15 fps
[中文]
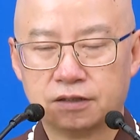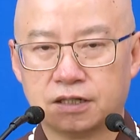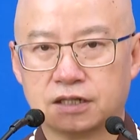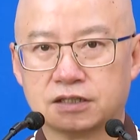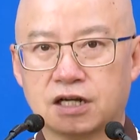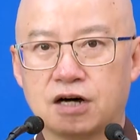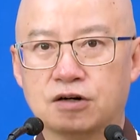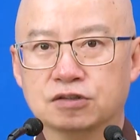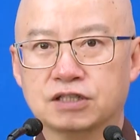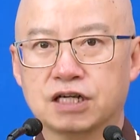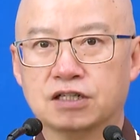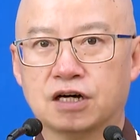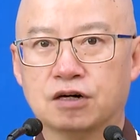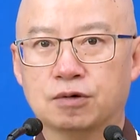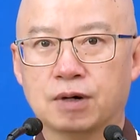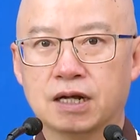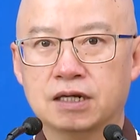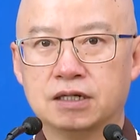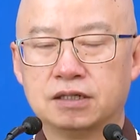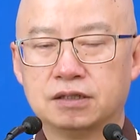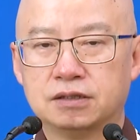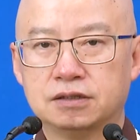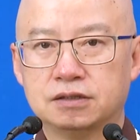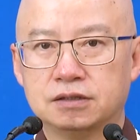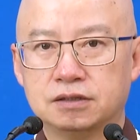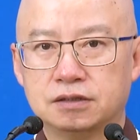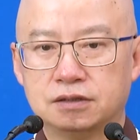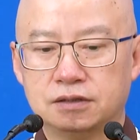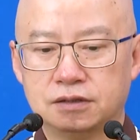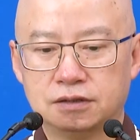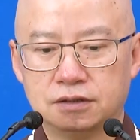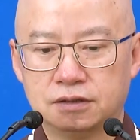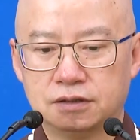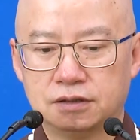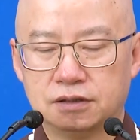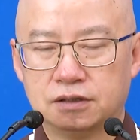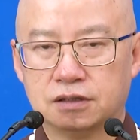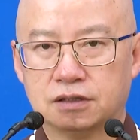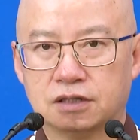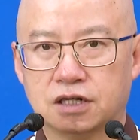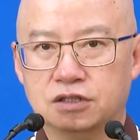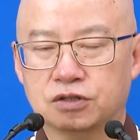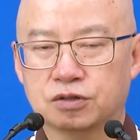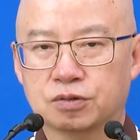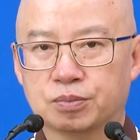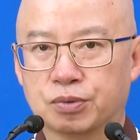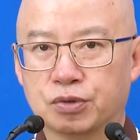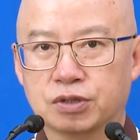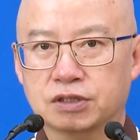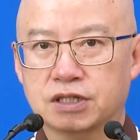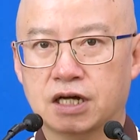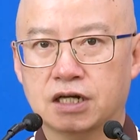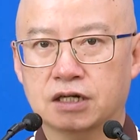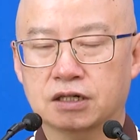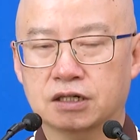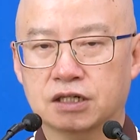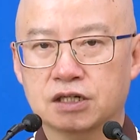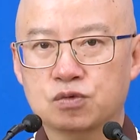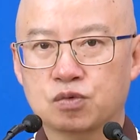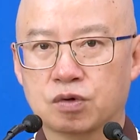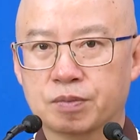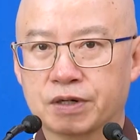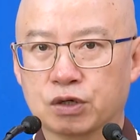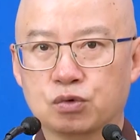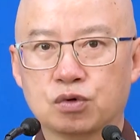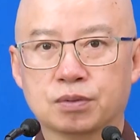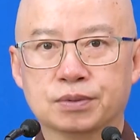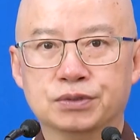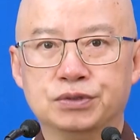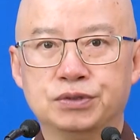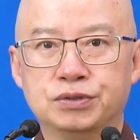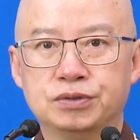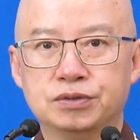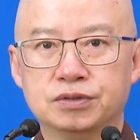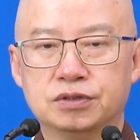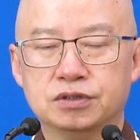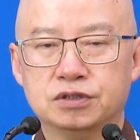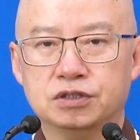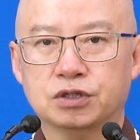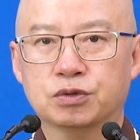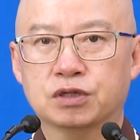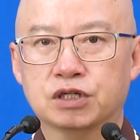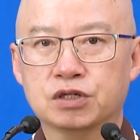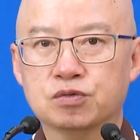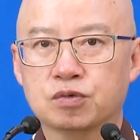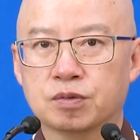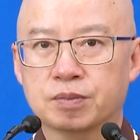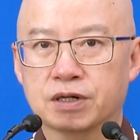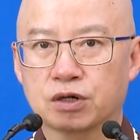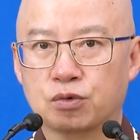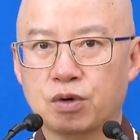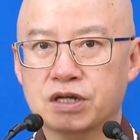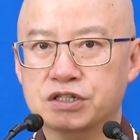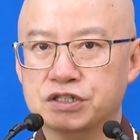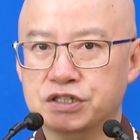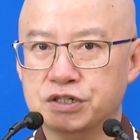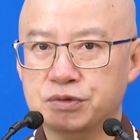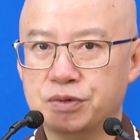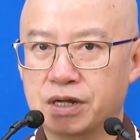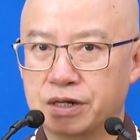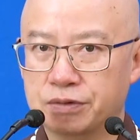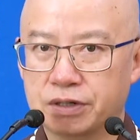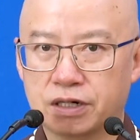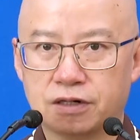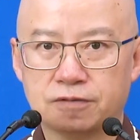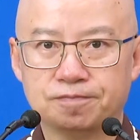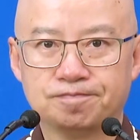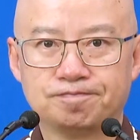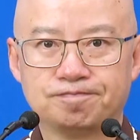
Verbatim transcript: 他讨债讨完了，他就不会再跟我们的过不去，就会跟我们的关系越来越好。